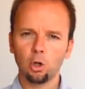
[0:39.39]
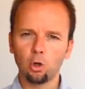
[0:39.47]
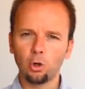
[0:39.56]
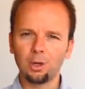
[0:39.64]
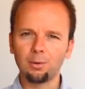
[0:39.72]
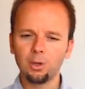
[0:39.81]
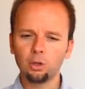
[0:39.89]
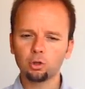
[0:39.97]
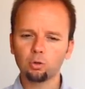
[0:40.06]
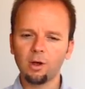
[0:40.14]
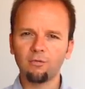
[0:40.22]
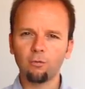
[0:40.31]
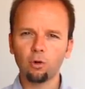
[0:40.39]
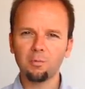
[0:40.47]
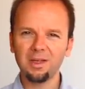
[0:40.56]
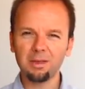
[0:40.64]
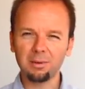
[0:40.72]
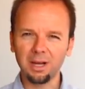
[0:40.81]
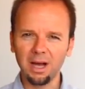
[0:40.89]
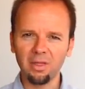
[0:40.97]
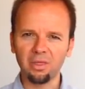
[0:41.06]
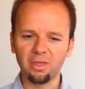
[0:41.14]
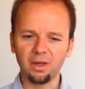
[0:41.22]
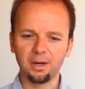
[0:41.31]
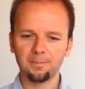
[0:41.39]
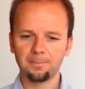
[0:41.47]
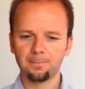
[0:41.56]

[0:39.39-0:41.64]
Lo que veo es una forma de venganza.